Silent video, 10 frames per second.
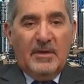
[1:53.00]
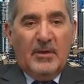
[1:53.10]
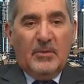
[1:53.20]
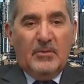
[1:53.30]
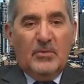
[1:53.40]

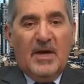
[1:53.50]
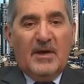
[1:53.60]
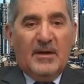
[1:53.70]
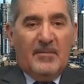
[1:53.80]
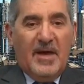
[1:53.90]
يقولون
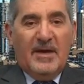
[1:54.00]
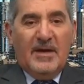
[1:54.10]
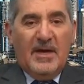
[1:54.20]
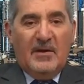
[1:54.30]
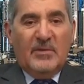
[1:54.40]

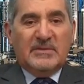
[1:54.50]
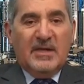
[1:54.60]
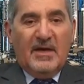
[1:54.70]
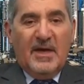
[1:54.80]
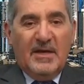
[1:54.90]
أقربائنا أو
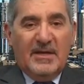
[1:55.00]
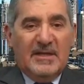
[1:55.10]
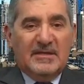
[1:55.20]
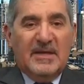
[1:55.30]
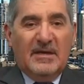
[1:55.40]

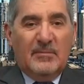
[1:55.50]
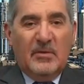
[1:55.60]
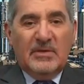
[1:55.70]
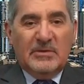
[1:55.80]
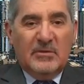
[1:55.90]
أصدقائنا
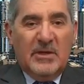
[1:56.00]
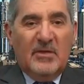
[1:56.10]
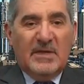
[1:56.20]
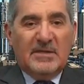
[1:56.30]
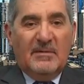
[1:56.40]
استخدموا الإنسولين
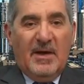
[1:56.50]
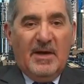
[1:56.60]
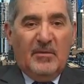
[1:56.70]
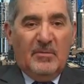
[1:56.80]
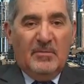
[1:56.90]
وحصل
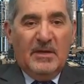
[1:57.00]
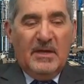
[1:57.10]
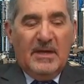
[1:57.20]
معاهم